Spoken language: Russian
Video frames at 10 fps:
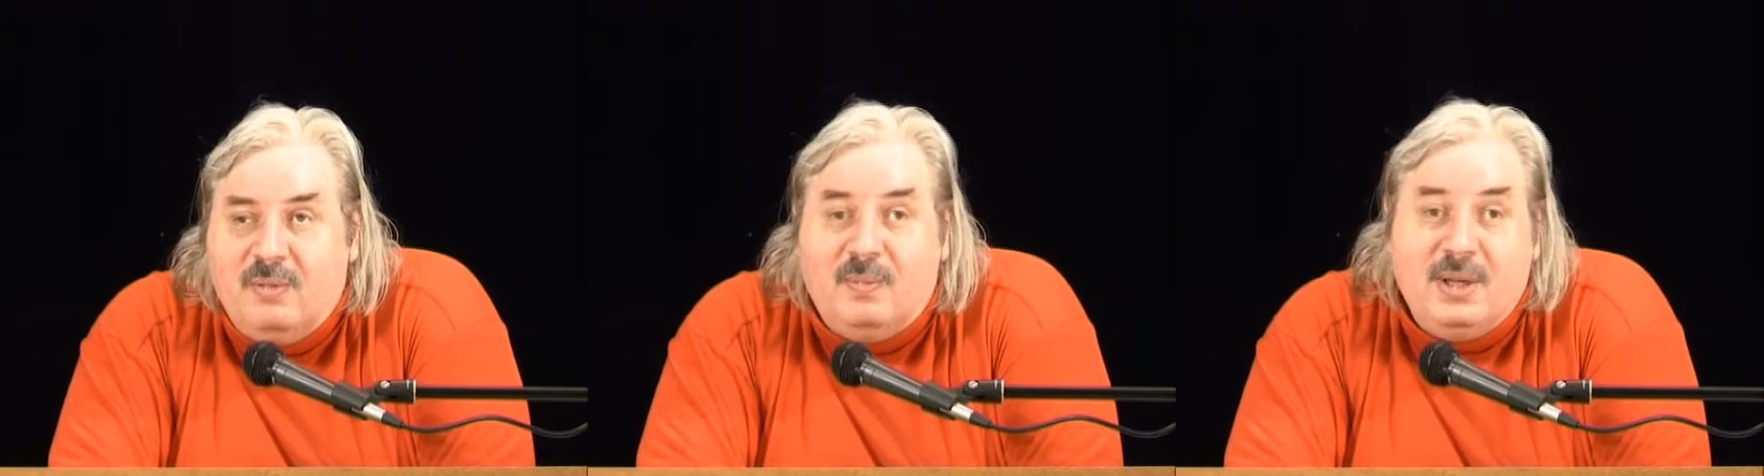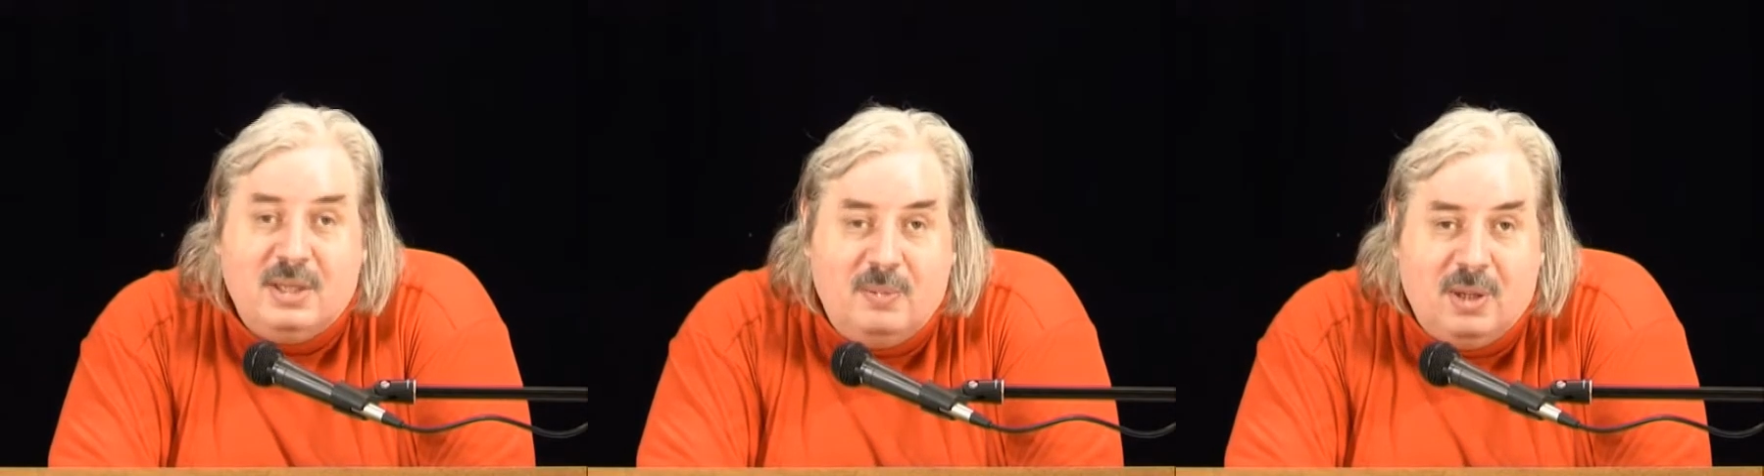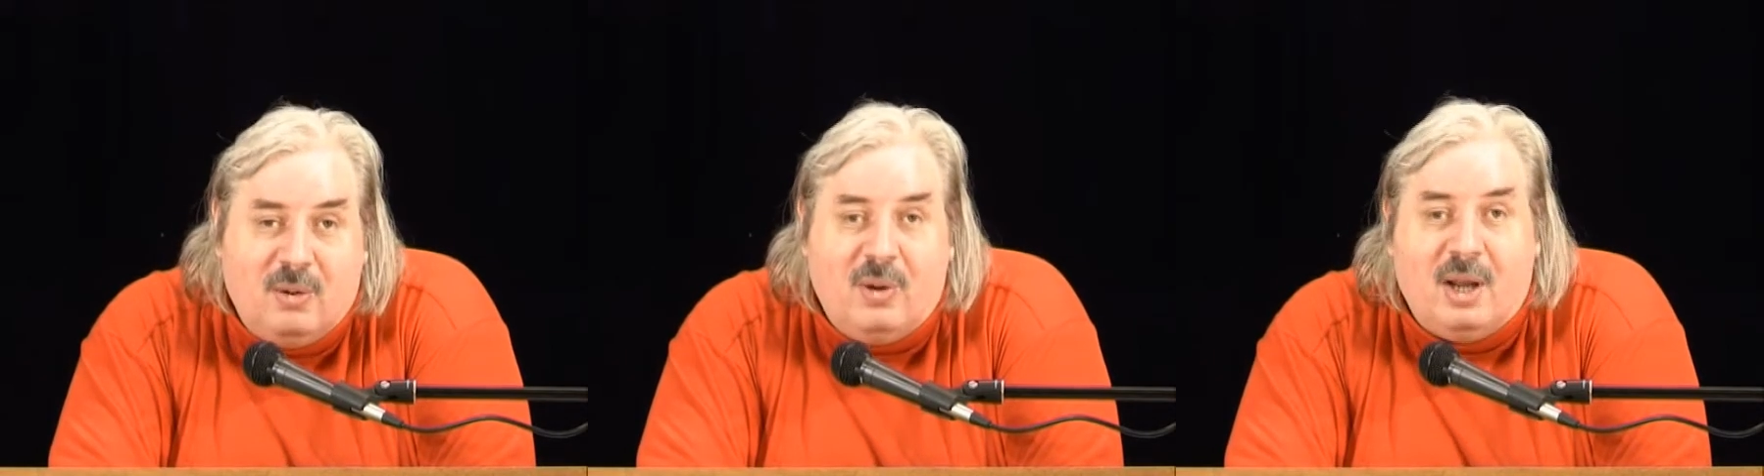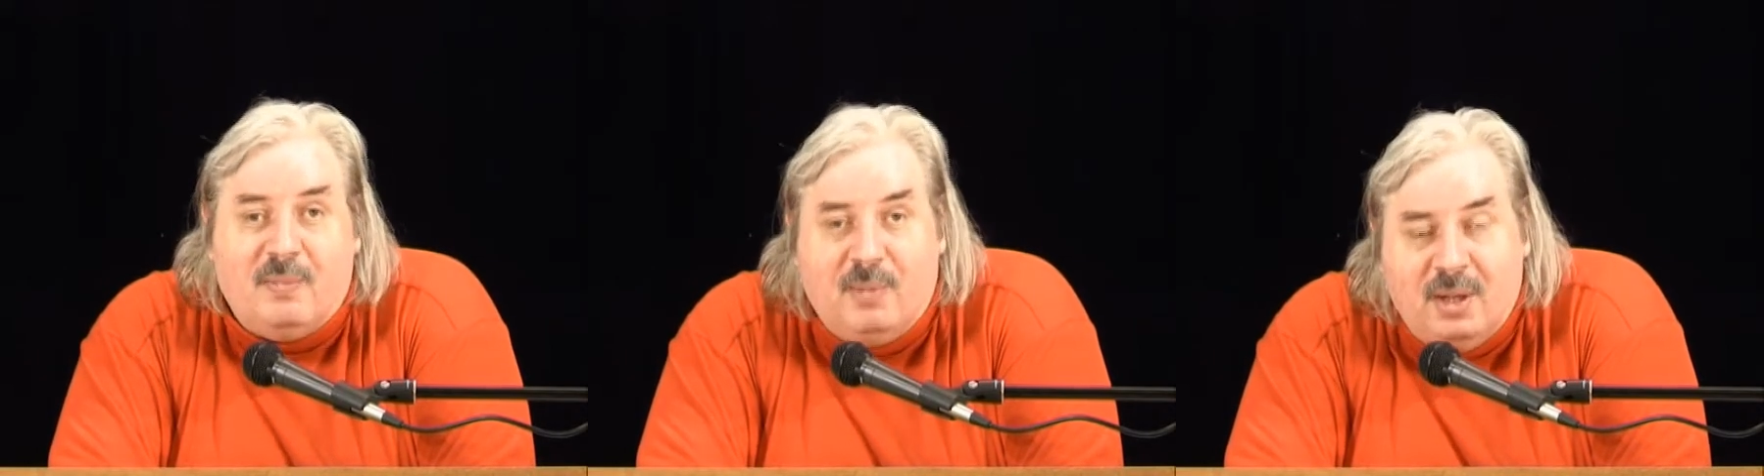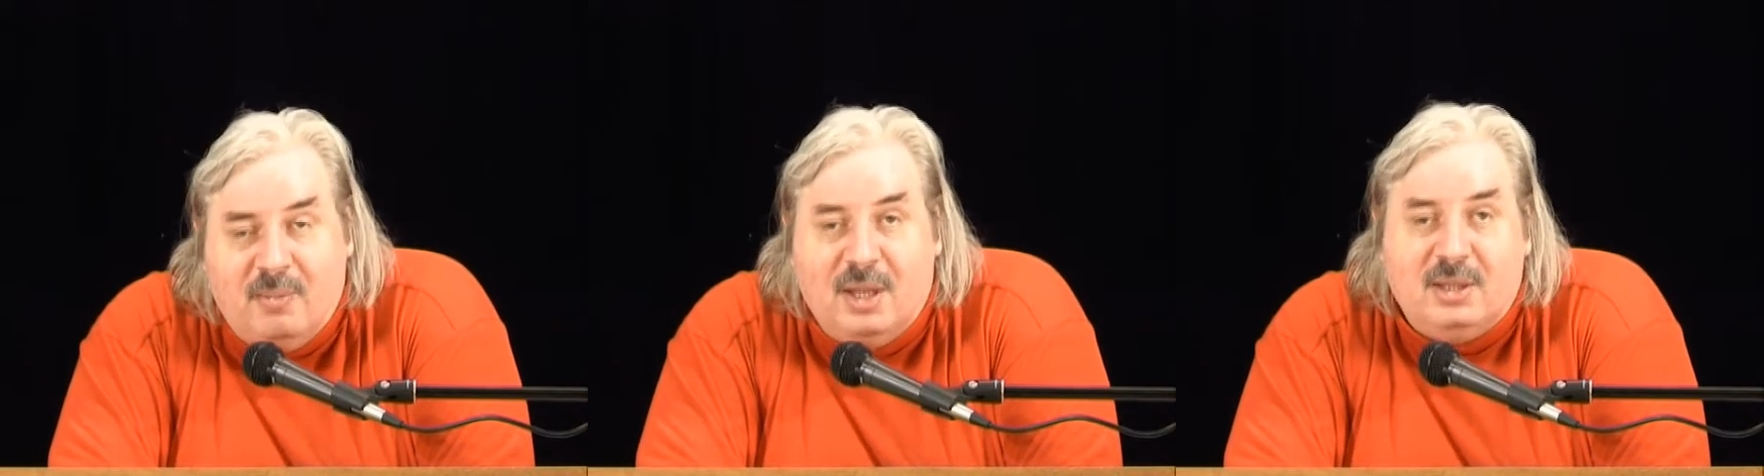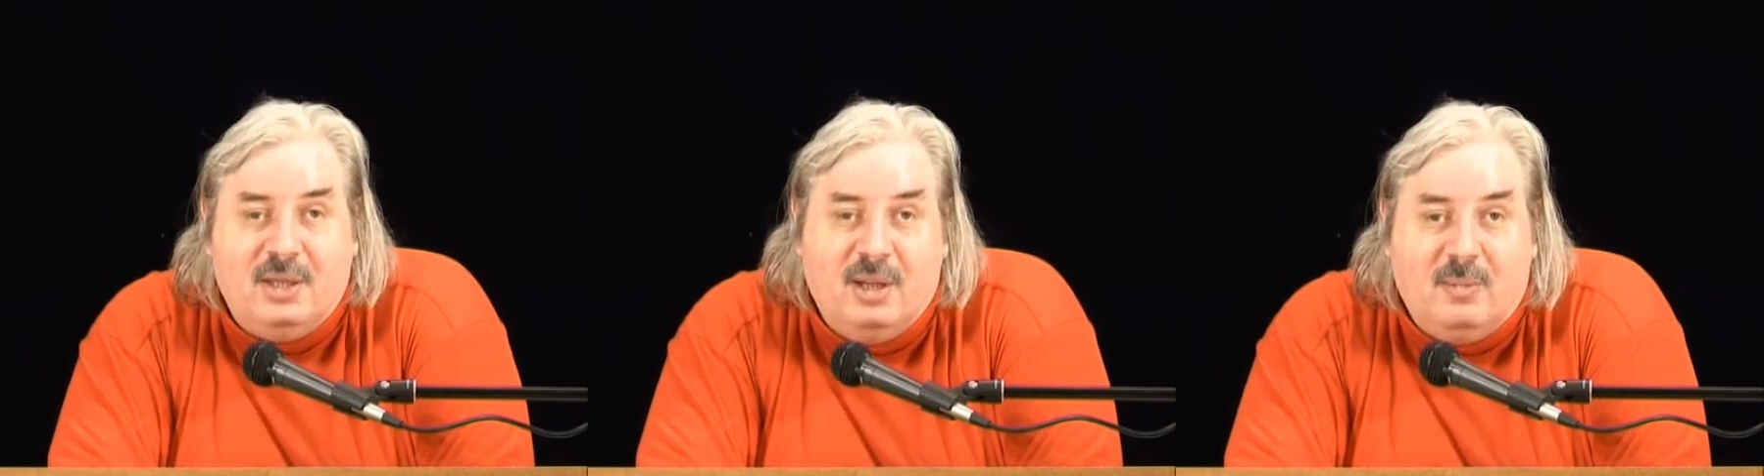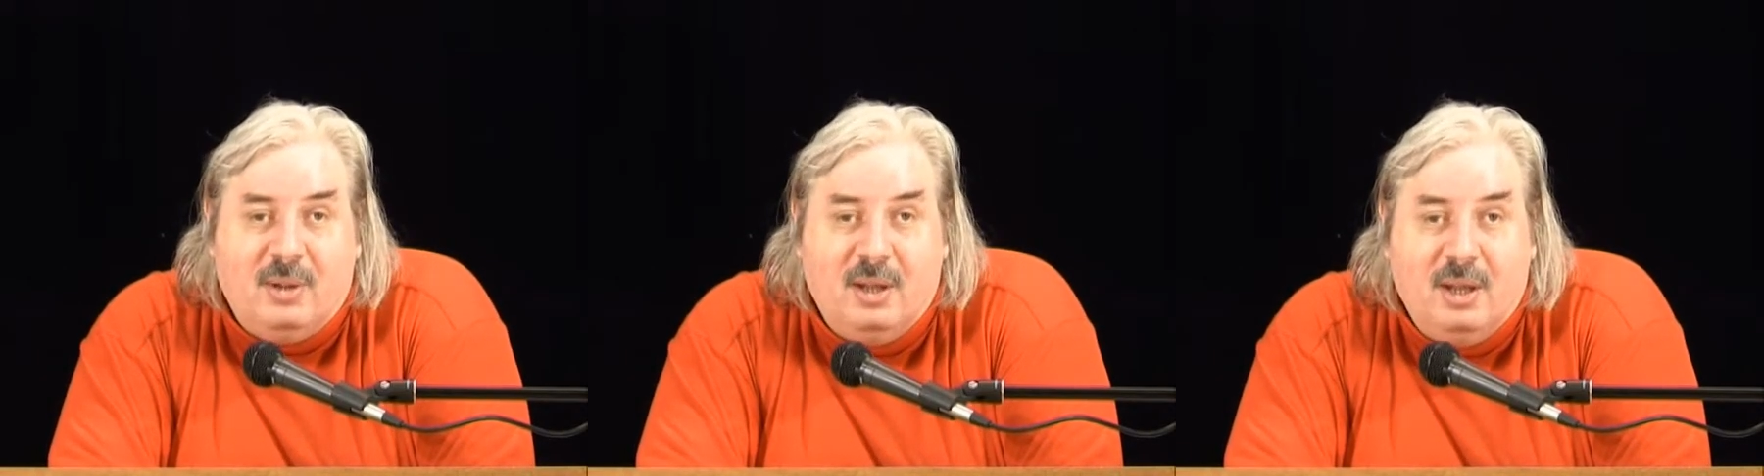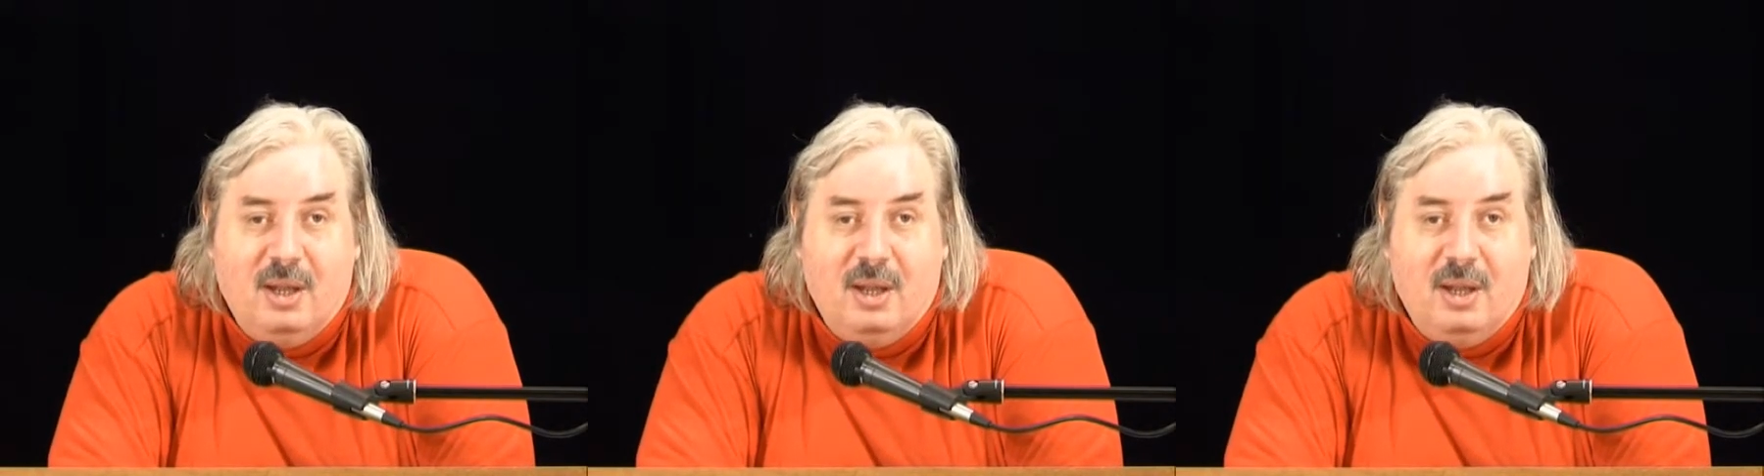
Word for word: в принципе, такого, как понимается, не было.